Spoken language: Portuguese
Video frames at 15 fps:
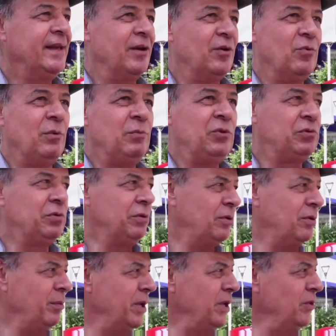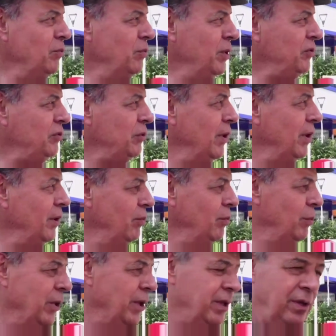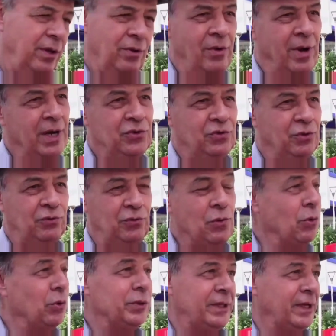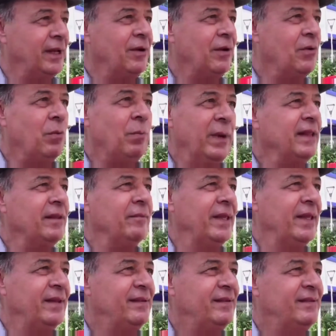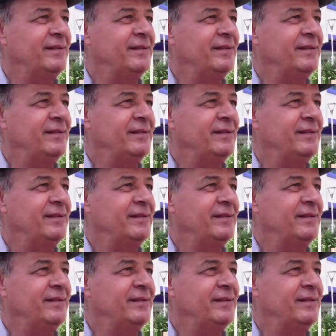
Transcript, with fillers: É um absurdo como é que uma escola não pode. Eu acho, eu sou contra completamente.